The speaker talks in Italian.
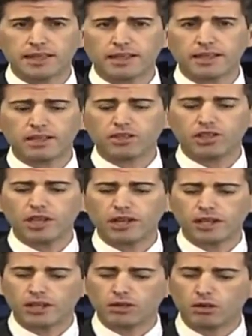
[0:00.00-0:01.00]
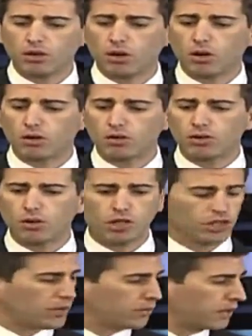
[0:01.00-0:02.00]
trader ciclico con
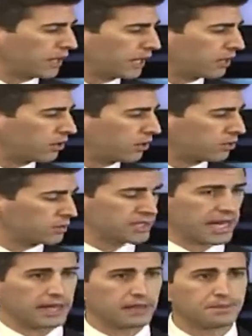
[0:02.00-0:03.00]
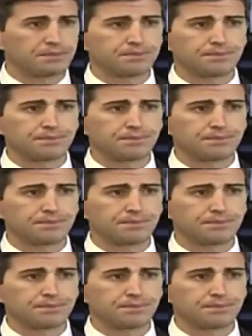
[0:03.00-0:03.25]
noi. Ciao Federico, come stai?